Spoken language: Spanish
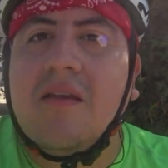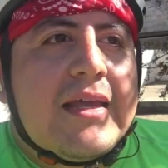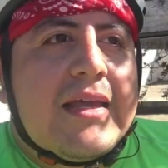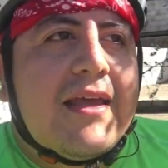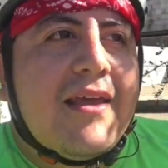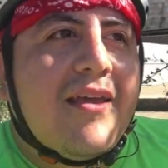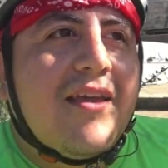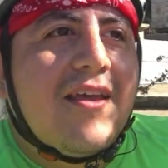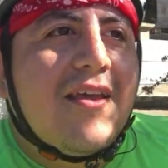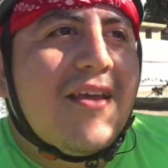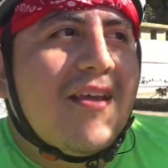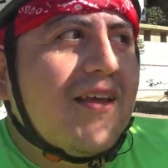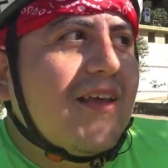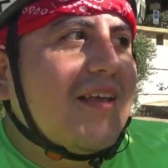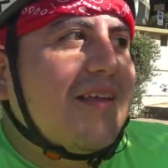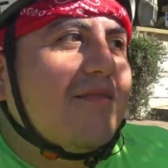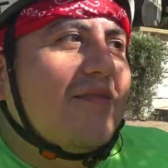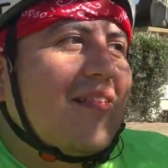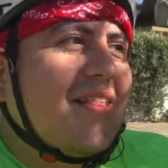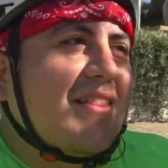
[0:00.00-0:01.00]
Y
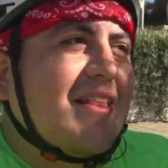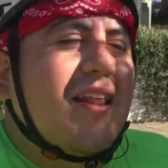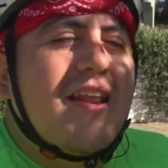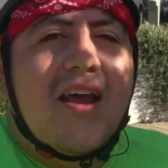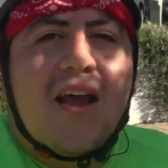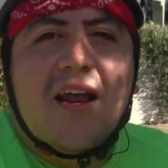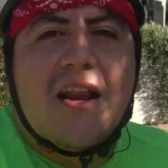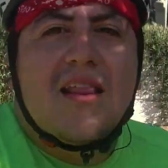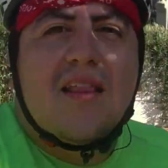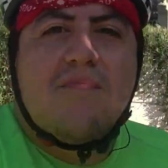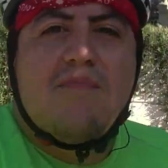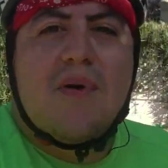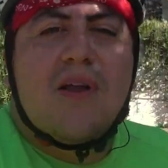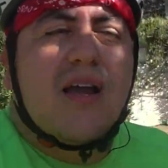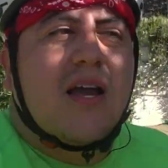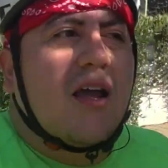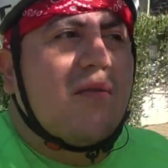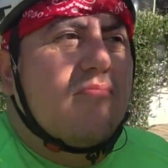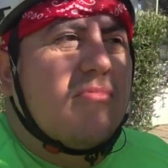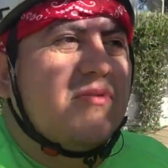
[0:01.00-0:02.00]
tenía ganas de
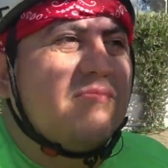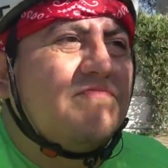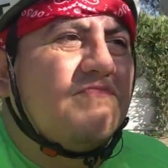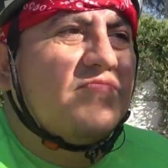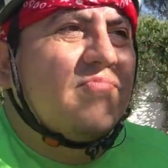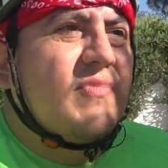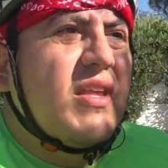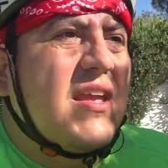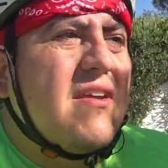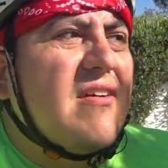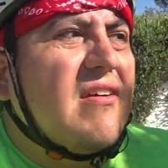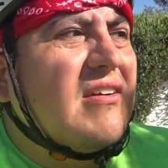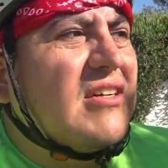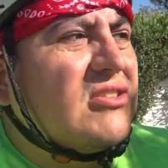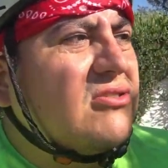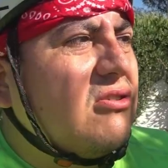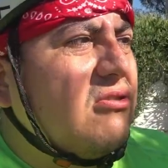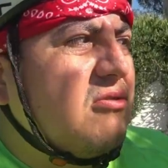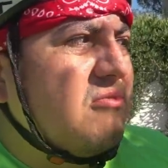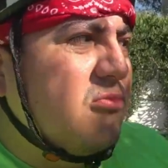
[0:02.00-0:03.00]
emparejarme. Llevaba
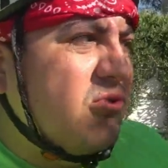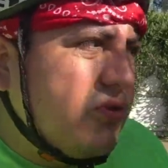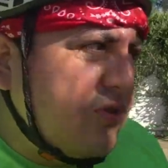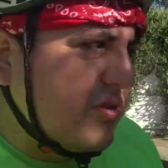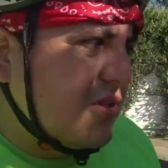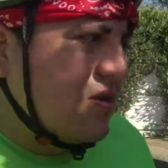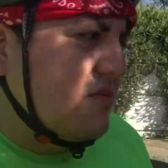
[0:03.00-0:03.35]
solo mucho